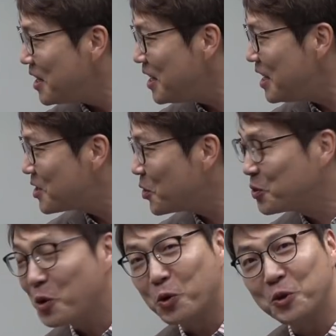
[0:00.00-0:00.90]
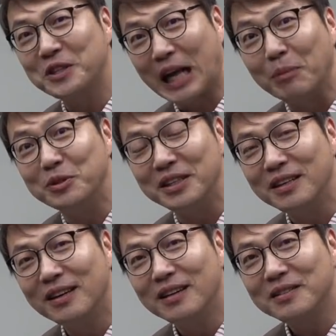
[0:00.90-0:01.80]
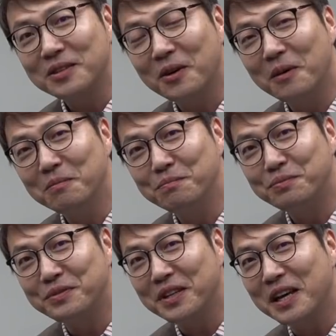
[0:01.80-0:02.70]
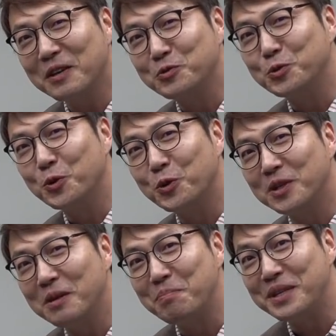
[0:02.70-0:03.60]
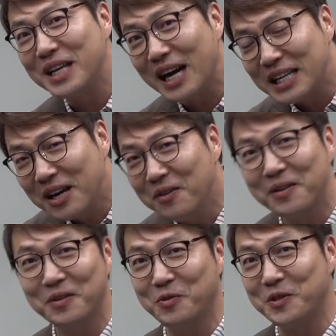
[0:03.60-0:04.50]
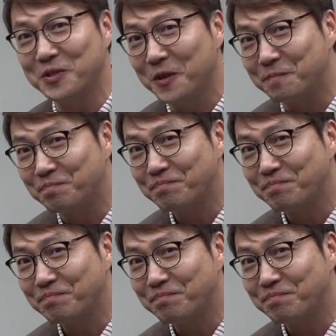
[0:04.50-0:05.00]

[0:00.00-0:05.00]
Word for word: 이 선거구호는 다분히 트럼프의 구호를 비아냥거리고 있죠.